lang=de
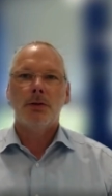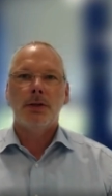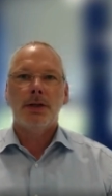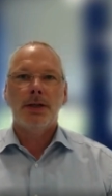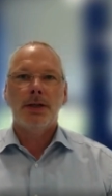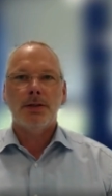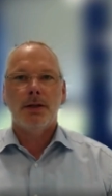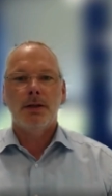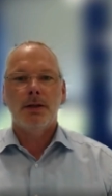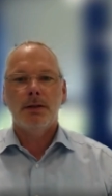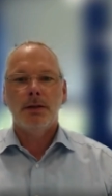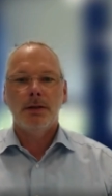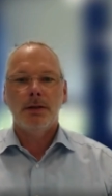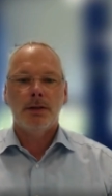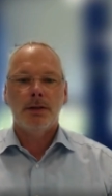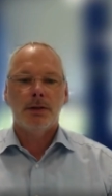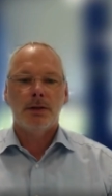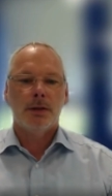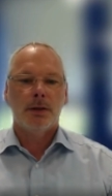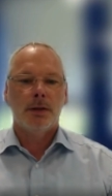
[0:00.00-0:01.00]

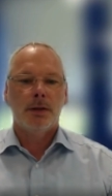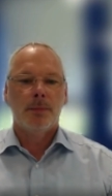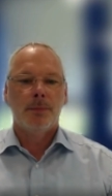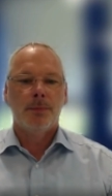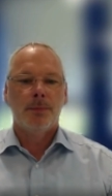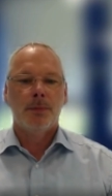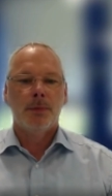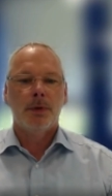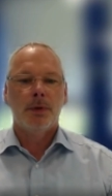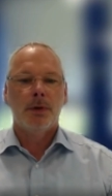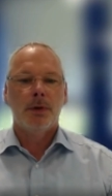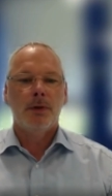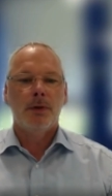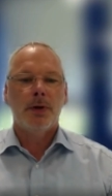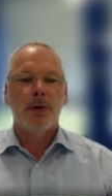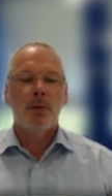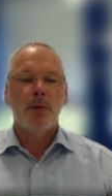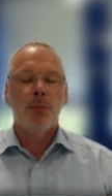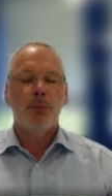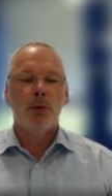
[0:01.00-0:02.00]
letztendlich, ähm, die
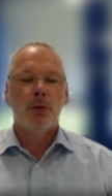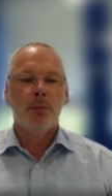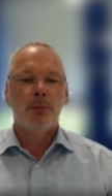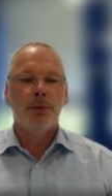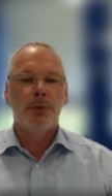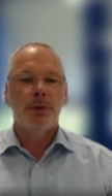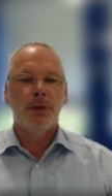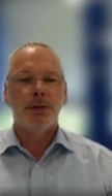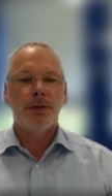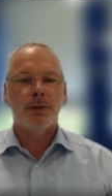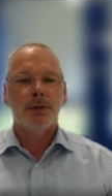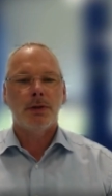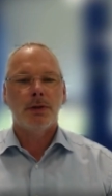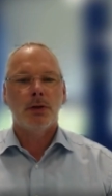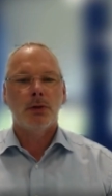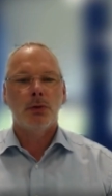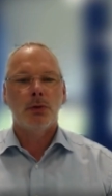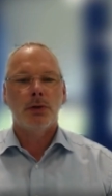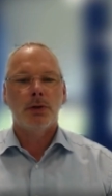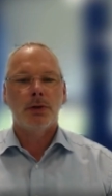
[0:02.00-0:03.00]
Wärmepumpe ist
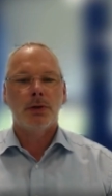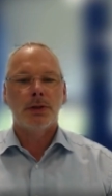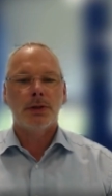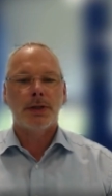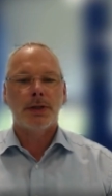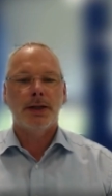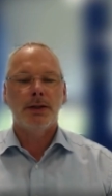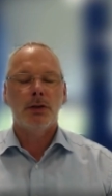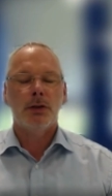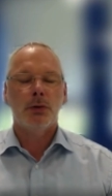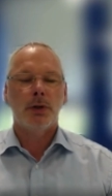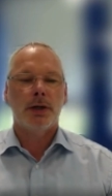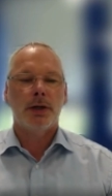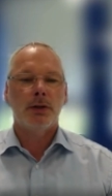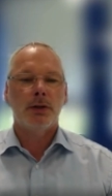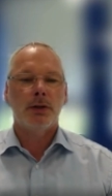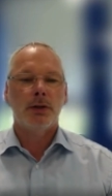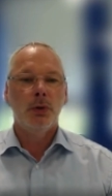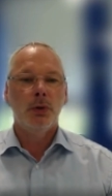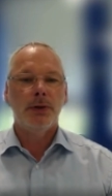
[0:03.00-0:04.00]
natürlich gezeichnet durch
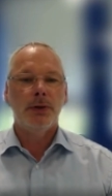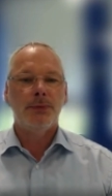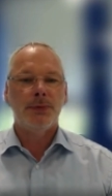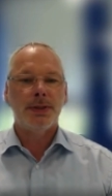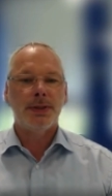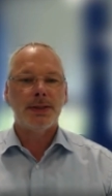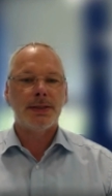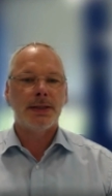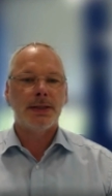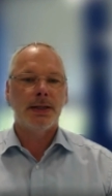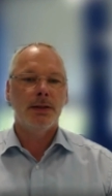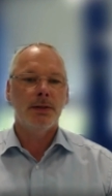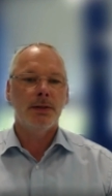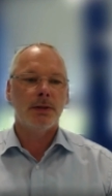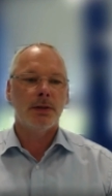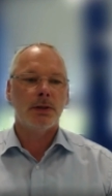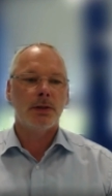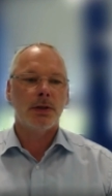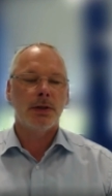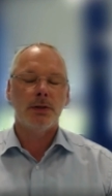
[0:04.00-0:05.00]
eine hohe Effizienz.
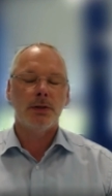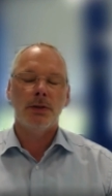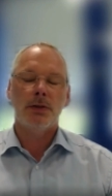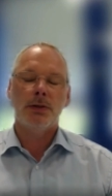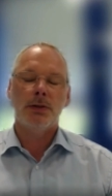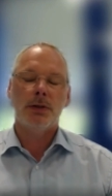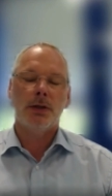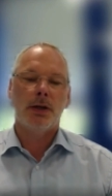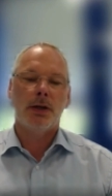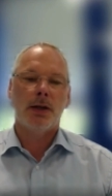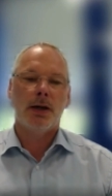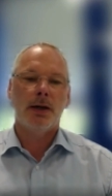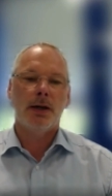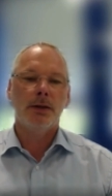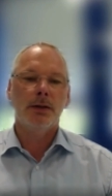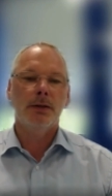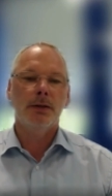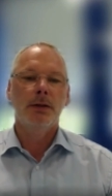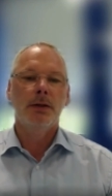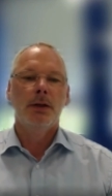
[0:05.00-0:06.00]
Das heißt, sie ist in der
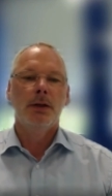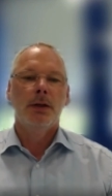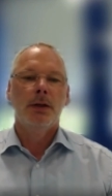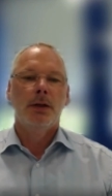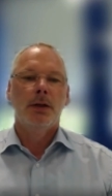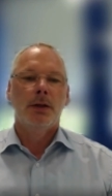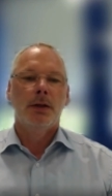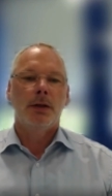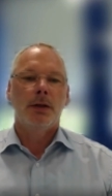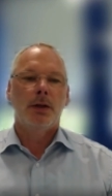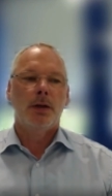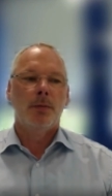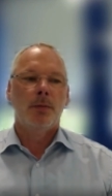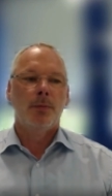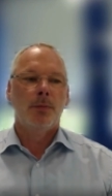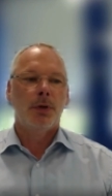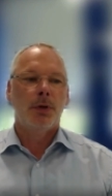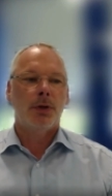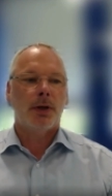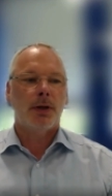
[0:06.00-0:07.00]
Lage,
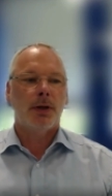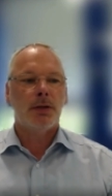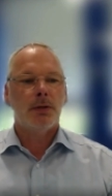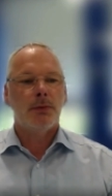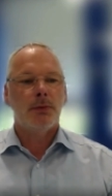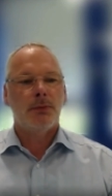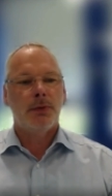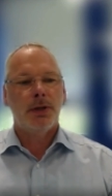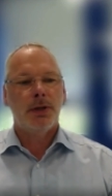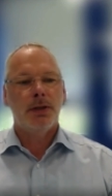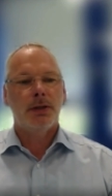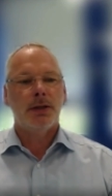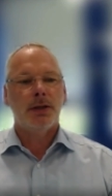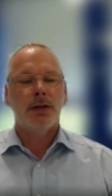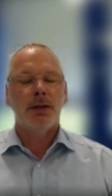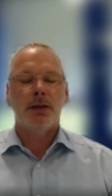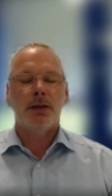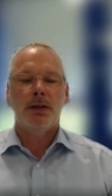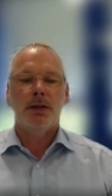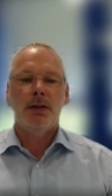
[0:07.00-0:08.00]
ähm, mit relativ wenig
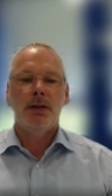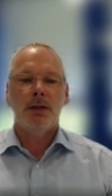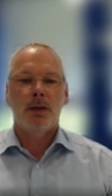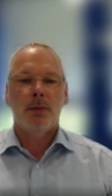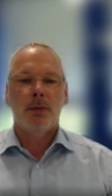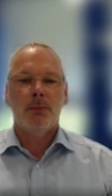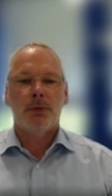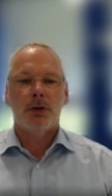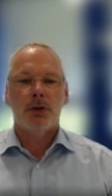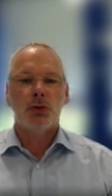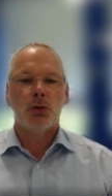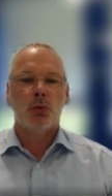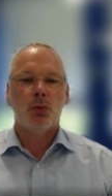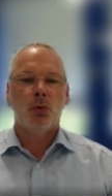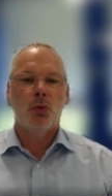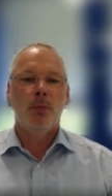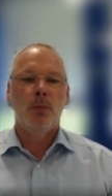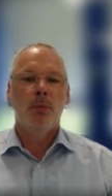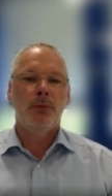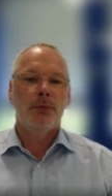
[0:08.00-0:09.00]
Energie, in dem Fall
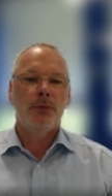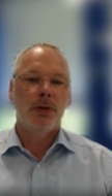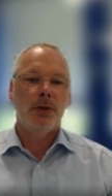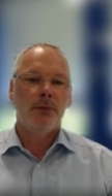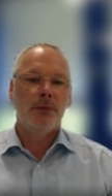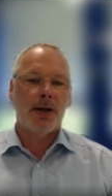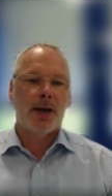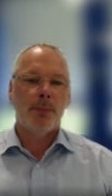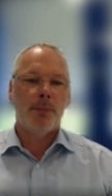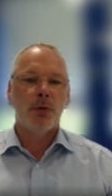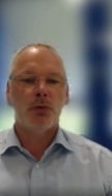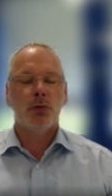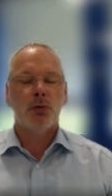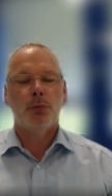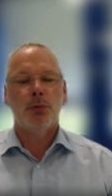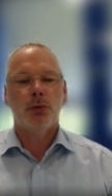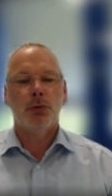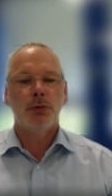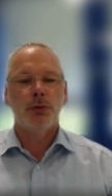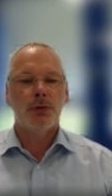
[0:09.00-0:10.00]
Strom, viel Wärme zu
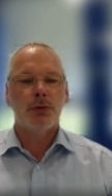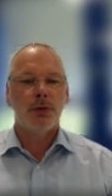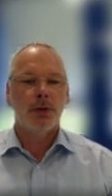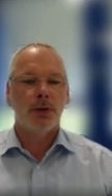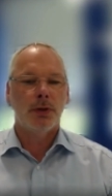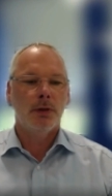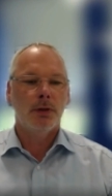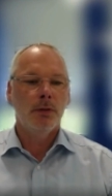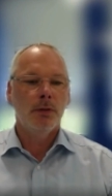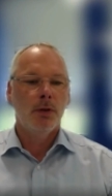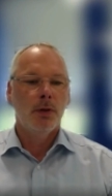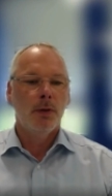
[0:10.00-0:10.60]
produzieren.